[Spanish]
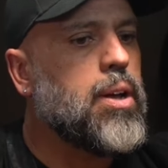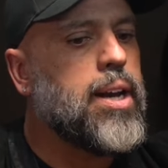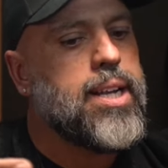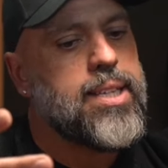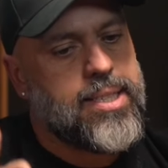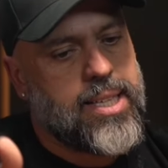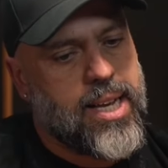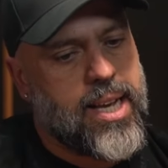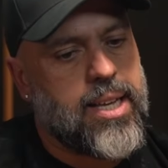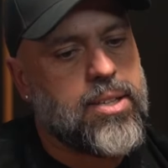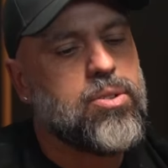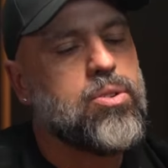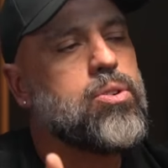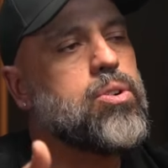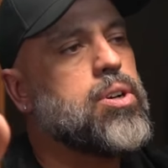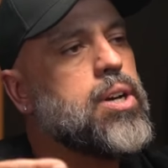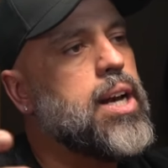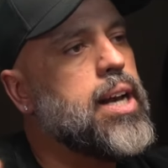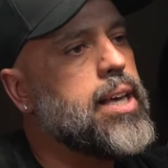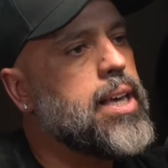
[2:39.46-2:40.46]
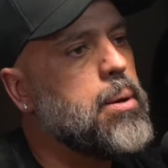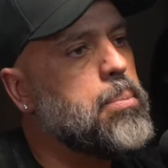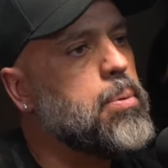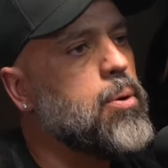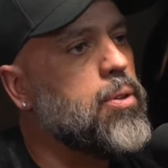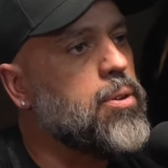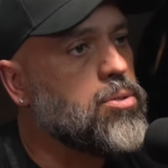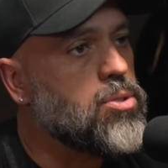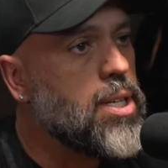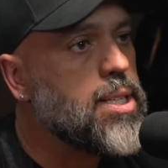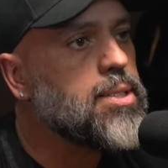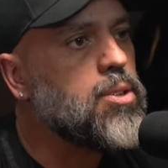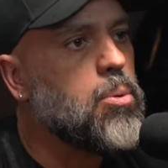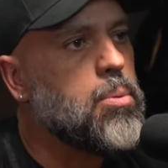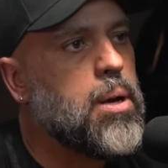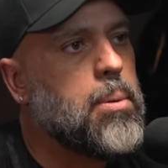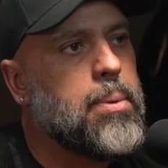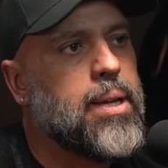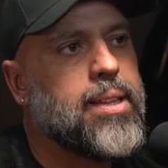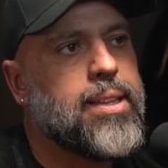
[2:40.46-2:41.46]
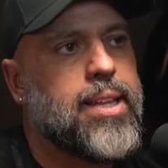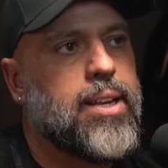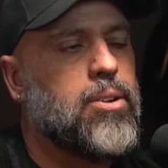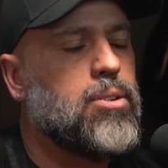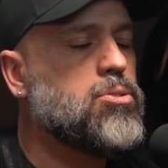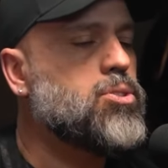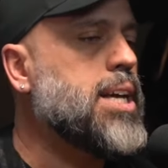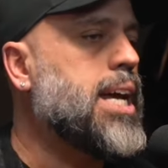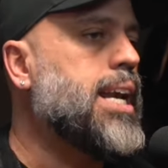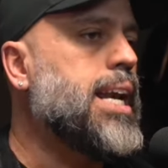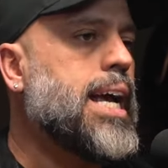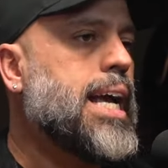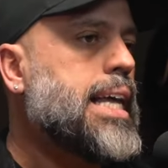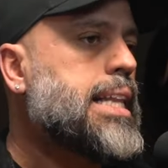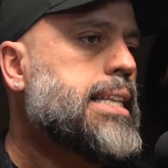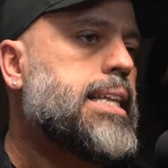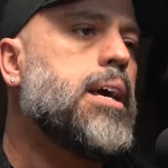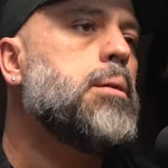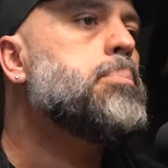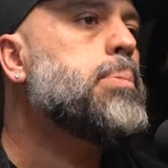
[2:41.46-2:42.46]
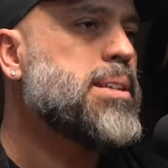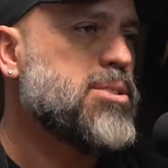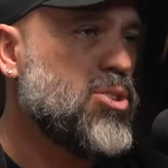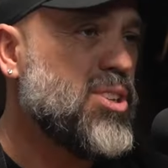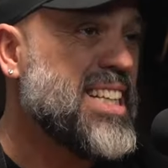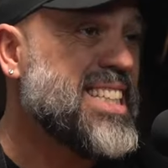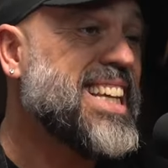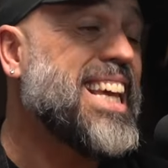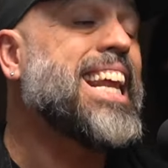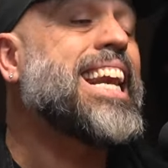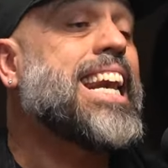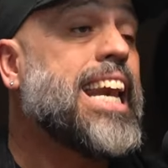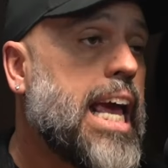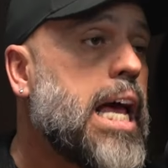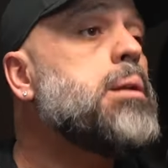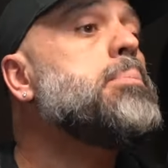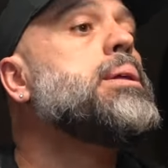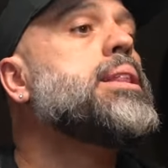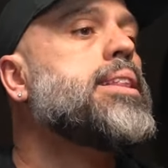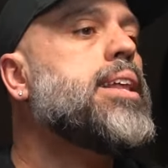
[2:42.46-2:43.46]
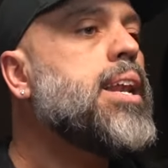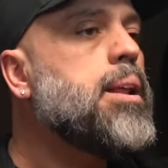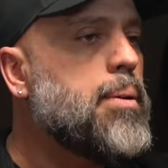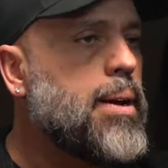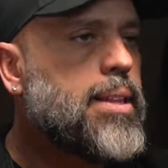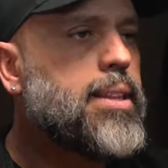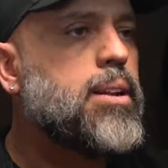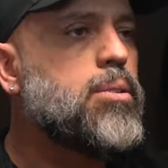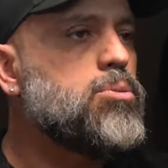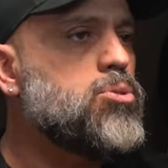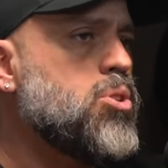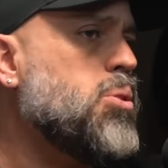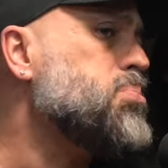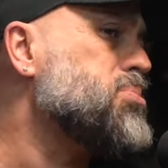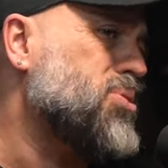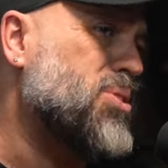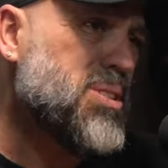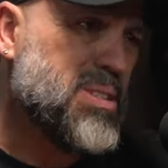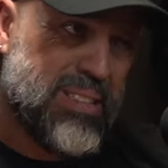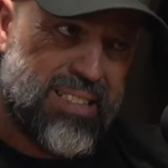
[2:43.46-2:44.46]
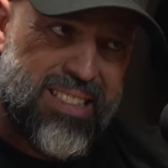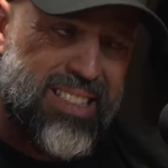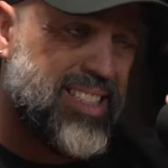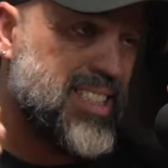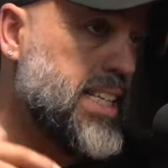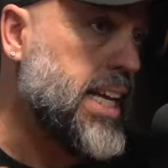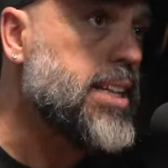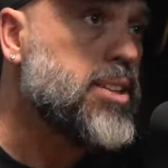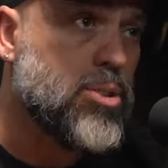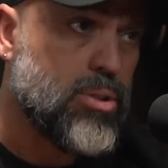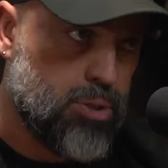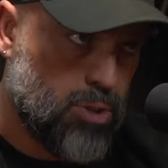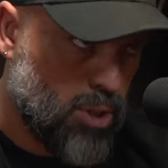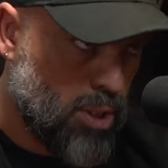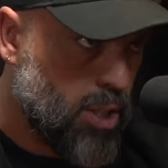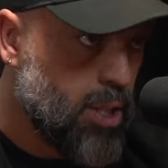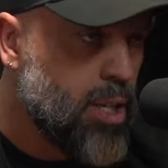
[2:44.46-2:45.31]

en este caso, con el equipo de Ocesa, obviamente, ¿no? O sea, la cantidad de personas que realmente levantan un job son cientos.